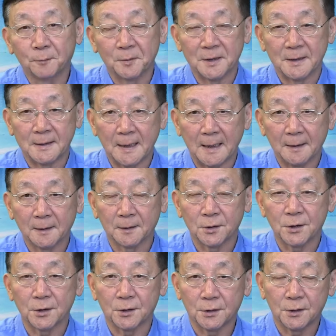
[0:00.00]
不起钱，那个
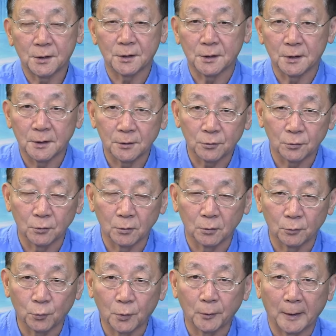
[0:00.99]
汽汽车就
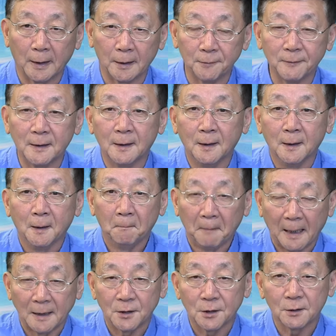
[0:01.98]
拖回来。因为
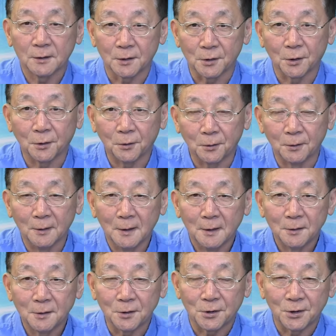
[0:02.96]
买车的时候，
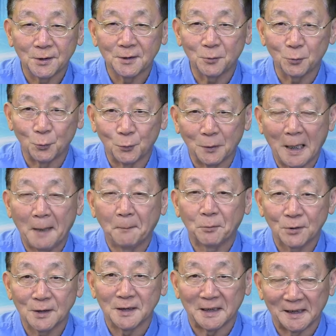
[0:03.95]
这车主还
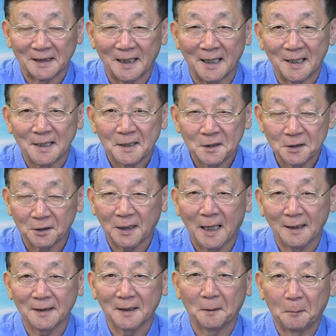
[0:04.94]
不是你呢，是
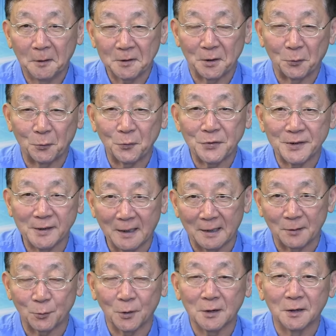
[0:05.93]
他那个保险公司啊，
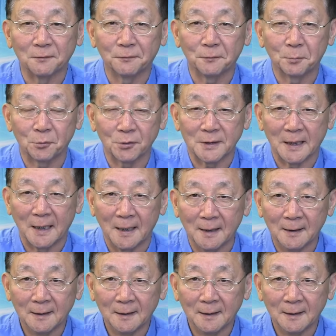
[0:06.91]
所以你付不出钱，